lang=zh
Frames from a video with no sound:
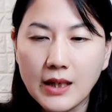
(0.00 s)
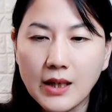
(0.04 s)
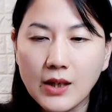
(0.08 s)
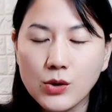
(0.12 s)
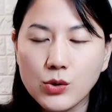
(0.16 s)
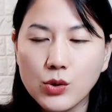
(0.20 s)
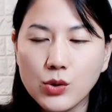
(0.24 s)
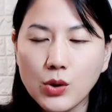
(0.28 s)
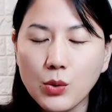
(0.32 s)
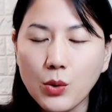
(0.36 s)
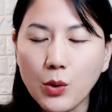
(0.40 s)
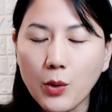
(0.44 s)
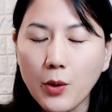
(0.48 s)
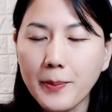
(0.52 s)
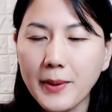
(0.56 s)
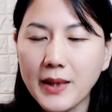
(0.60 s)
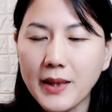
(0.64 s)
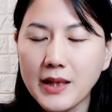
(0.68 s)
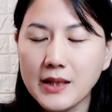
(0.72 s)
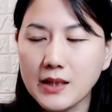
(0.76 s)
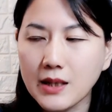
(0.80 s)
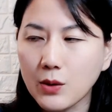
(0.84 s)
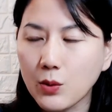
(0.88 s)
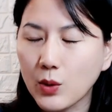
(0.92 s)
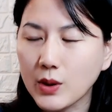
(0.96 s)
所以我会变
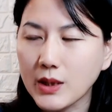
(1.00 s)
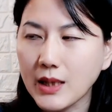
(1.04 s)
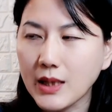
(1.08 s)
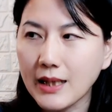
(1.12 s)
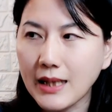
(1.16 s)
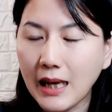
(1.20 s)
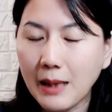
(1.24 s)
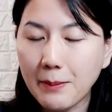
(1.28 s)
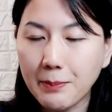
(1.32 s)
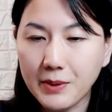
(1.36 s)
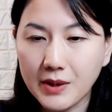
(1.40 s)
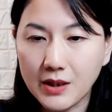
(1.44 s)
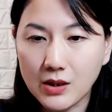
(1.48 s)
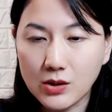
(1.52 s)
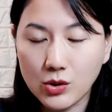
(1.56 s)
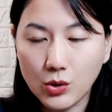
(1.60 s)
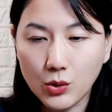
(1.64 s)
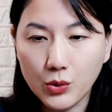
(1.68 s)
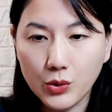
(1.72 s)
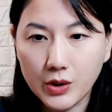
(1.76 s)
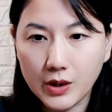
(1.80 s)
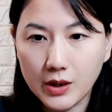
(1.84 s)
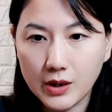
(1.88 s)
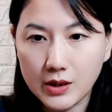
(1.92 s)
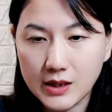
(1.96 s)
成我在拿笔的时候
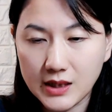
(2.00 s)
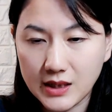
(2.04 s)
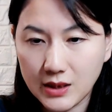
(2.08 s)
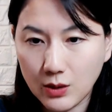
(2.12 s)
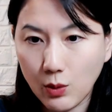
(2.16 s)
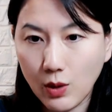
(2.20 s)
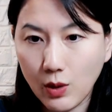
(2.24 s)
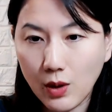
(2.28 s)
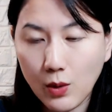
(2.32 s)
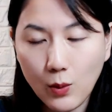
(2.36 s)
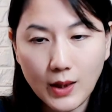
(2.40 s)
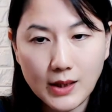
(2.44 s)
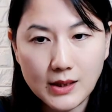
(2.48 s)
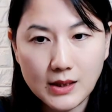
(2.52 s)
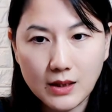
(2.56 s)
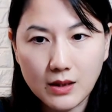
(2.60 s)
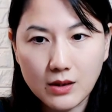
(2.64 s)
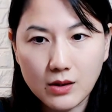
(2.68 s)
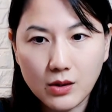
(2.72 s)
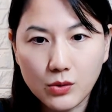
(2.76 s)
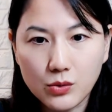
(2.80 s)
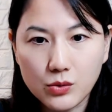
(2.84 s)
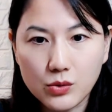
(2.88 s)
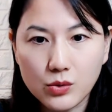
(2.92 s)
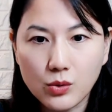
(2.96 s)
有个习惯惯性
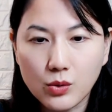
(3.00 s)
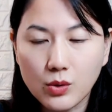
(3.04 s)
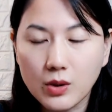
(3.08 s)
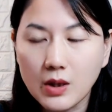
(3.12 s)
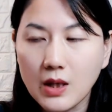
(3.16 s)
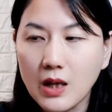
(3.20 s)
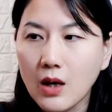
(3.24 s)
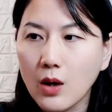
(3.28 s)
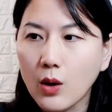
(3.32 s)
动作，